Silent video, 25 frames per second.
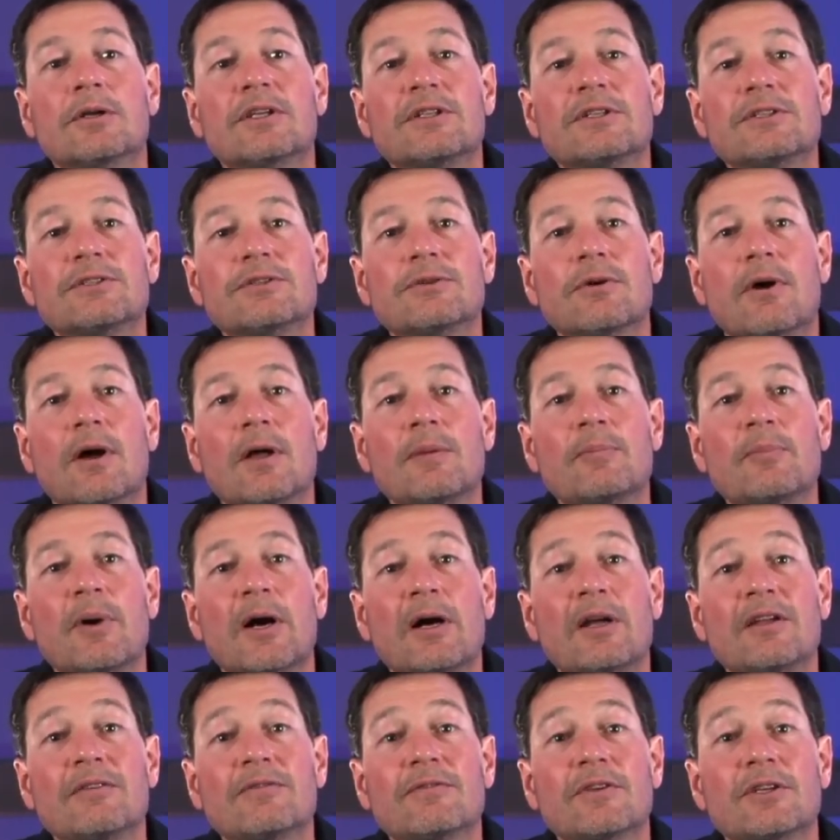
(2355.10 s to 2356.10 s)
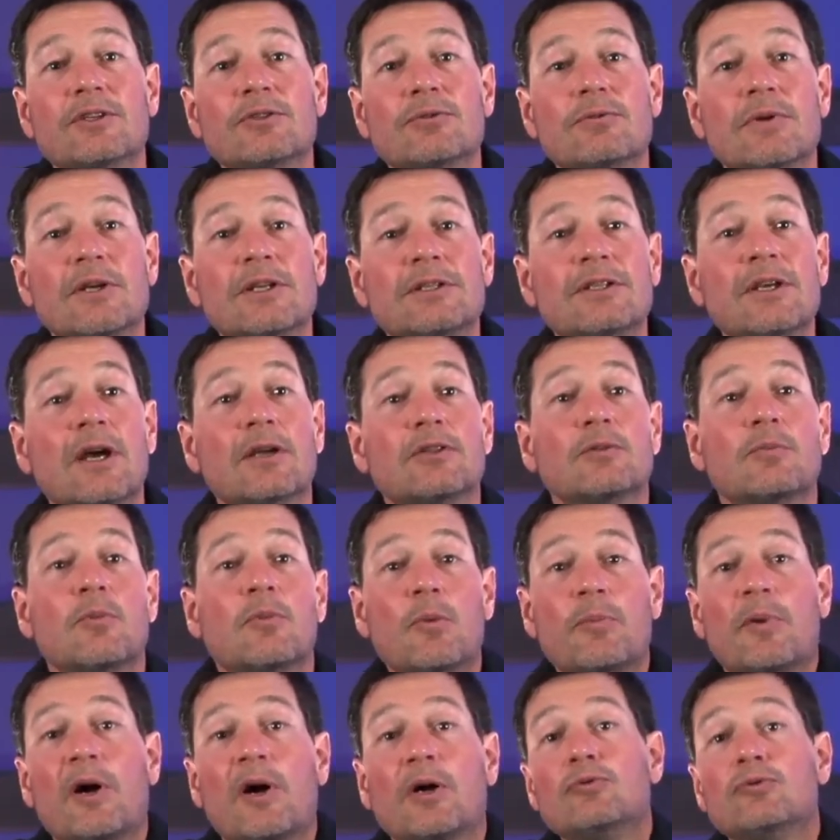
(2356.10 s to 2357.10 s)
qui ne serait pas effectué
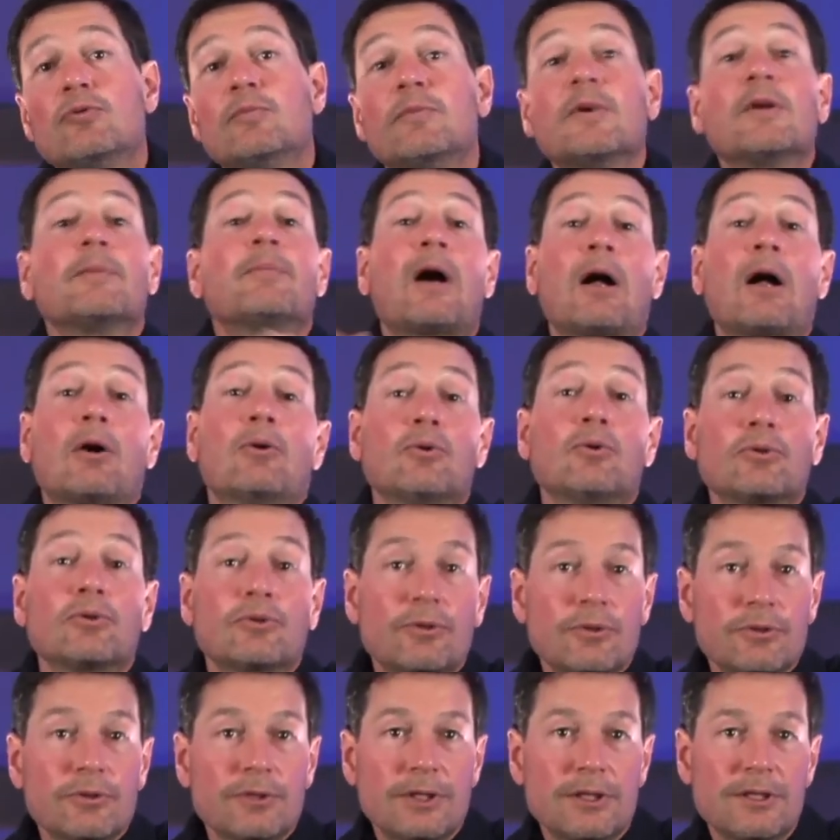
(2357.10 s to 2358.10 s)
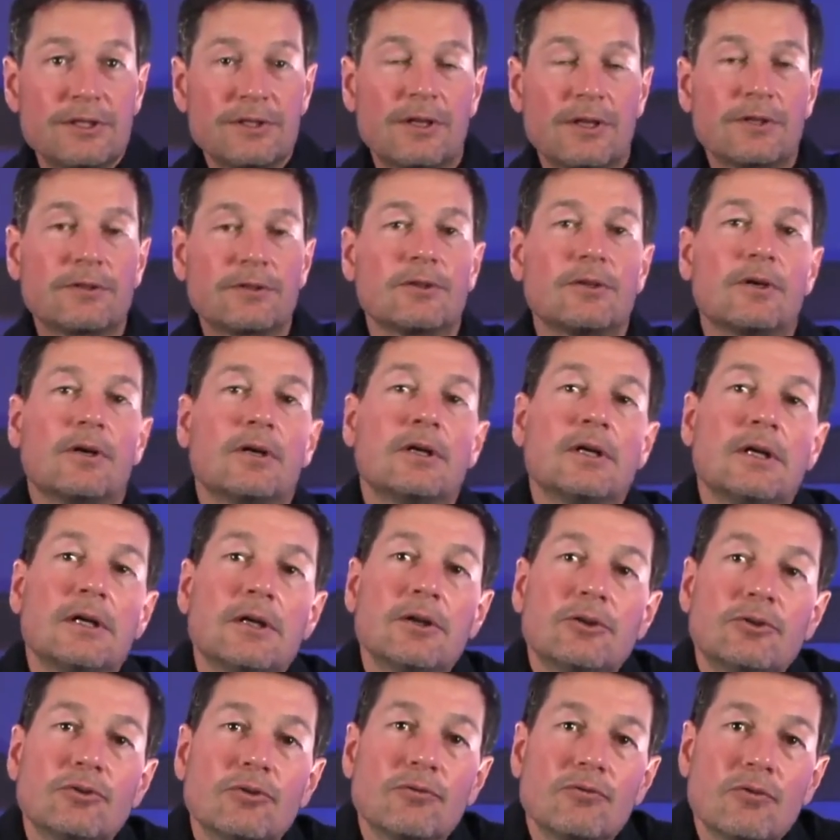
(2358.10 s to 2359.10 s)
directement par nous mais par l'autre utilisateur,
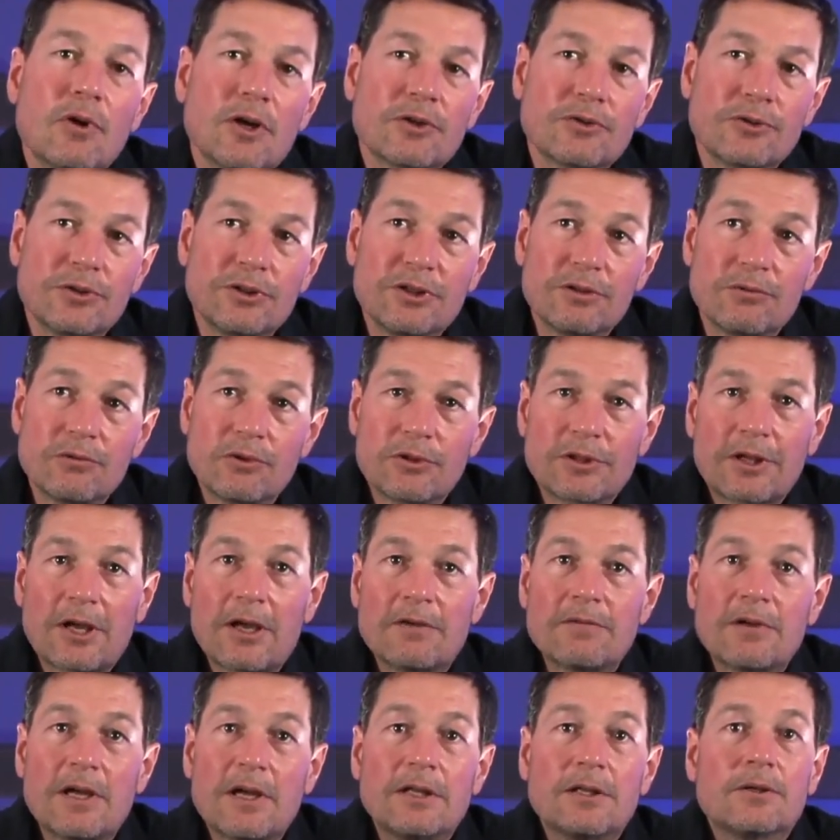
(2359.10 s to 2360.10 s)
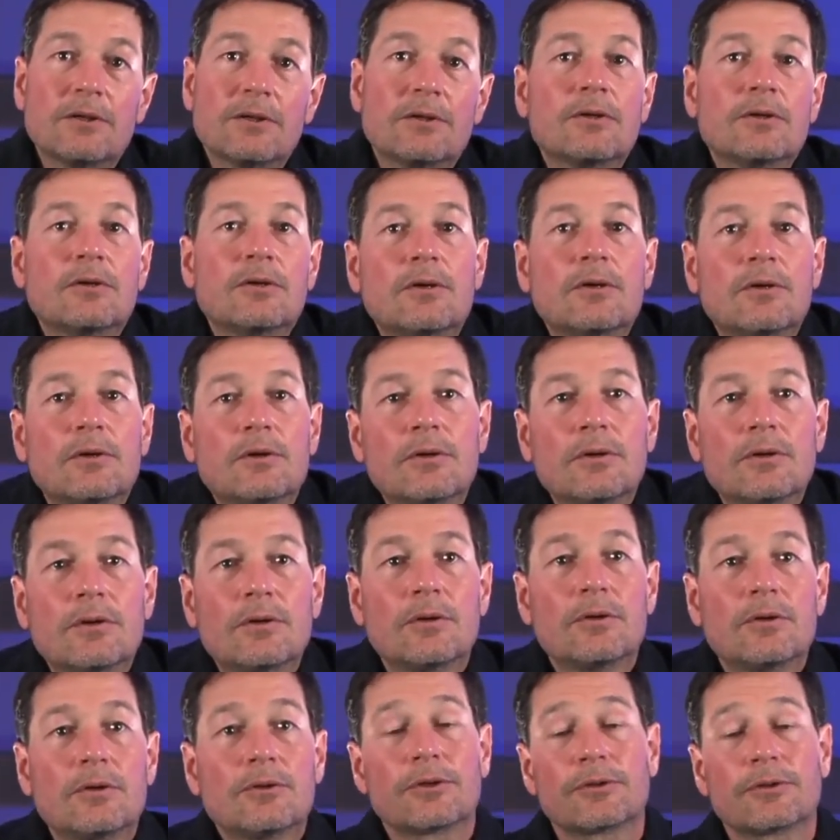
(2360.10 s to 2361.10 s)
de voir ce niveau de travail
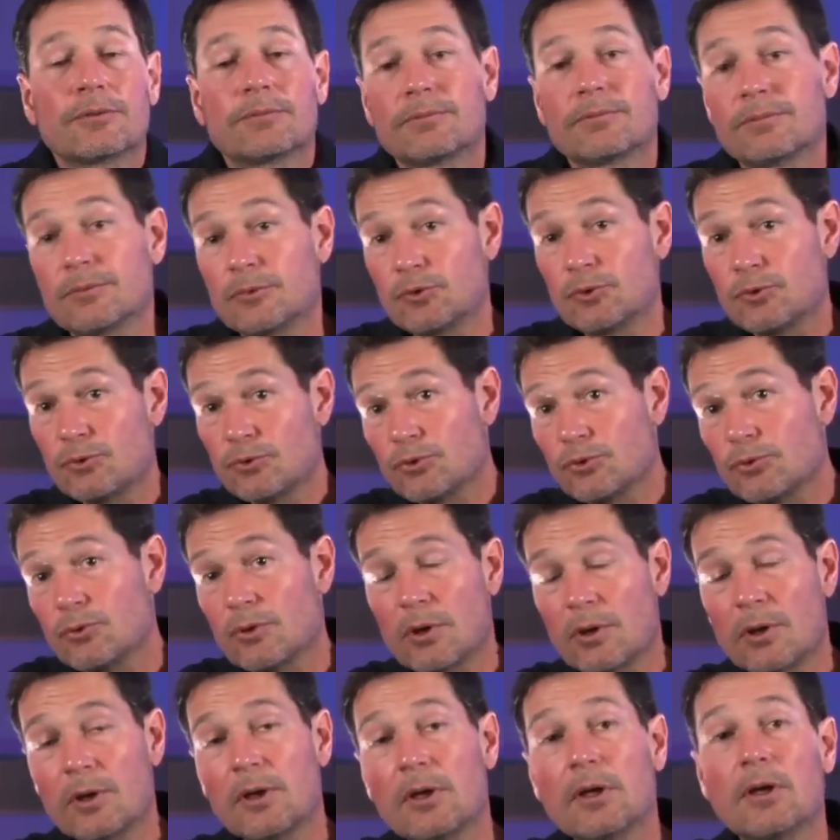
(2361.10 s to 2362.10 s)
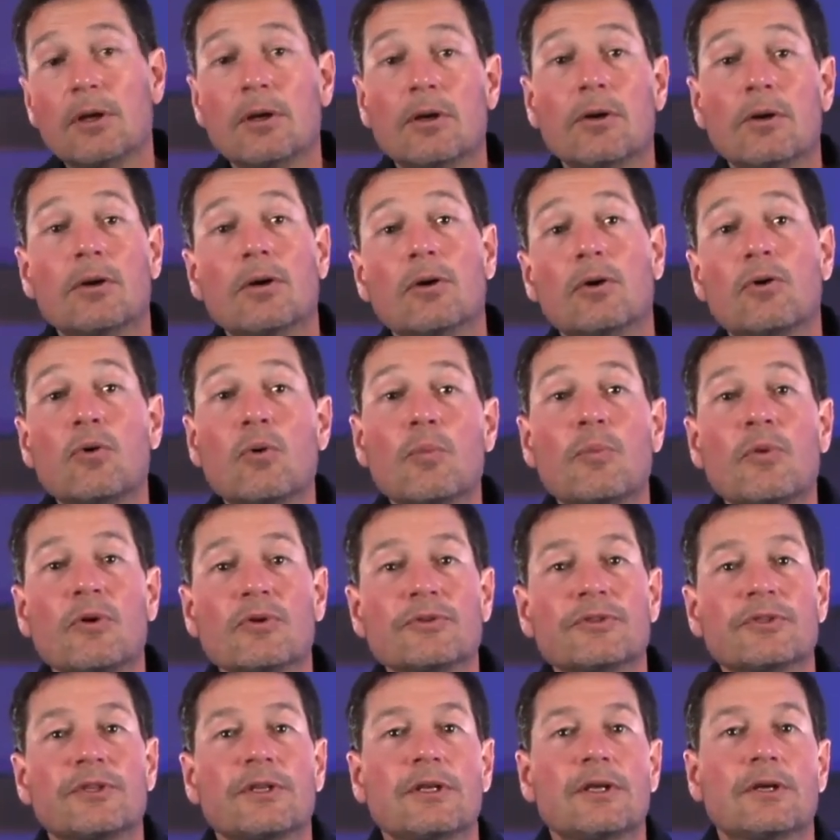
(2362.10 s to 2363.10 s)
toujours
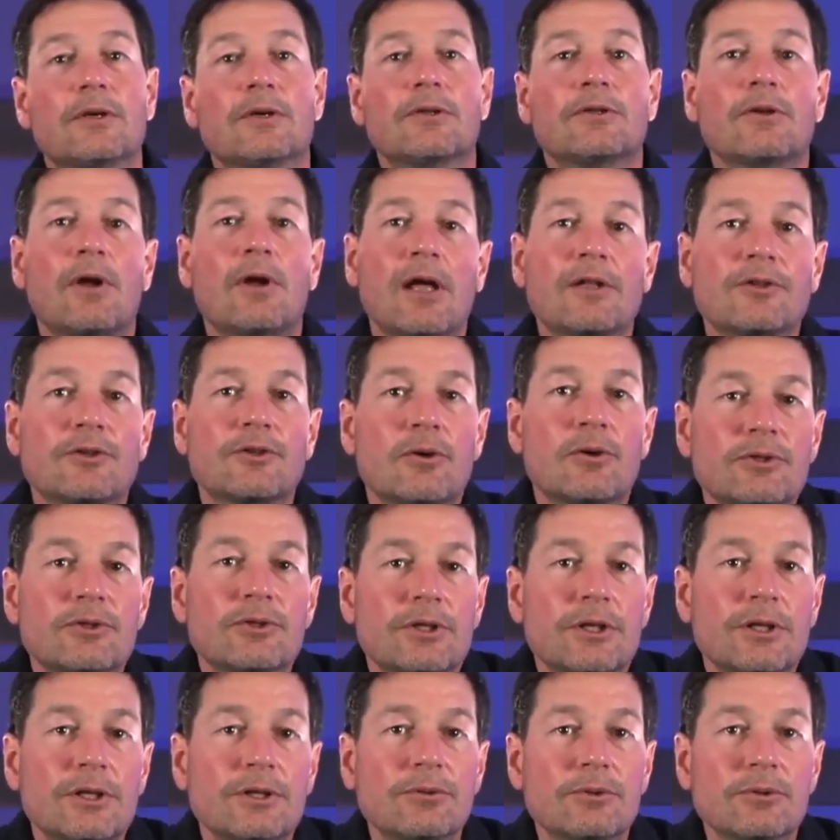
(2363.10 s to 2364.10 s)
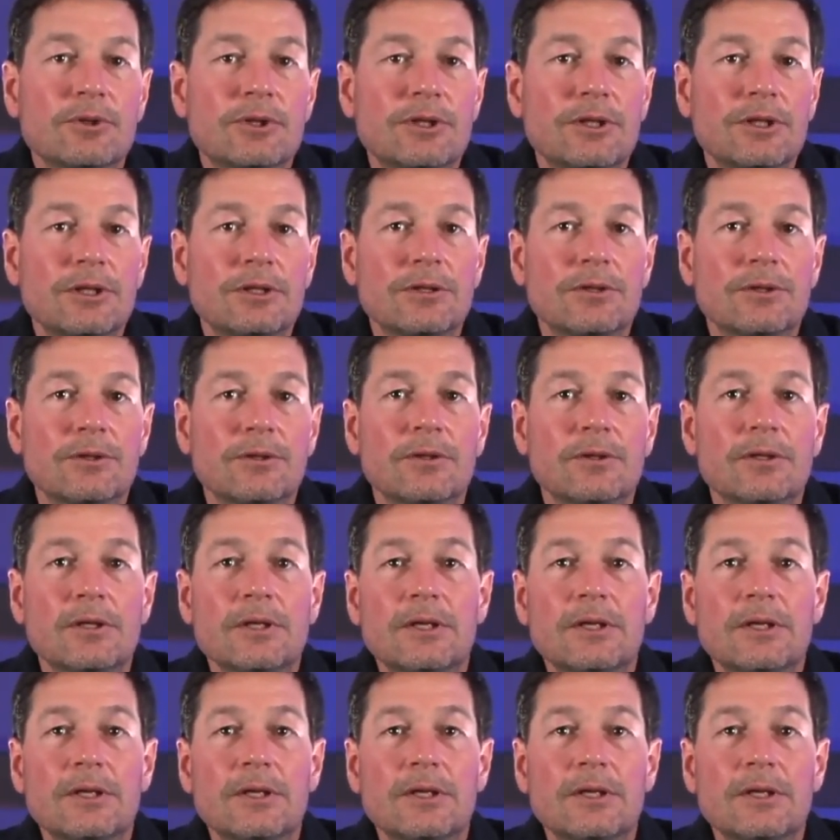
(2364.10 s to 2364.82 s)
compensé dans la tranche et donc qui ne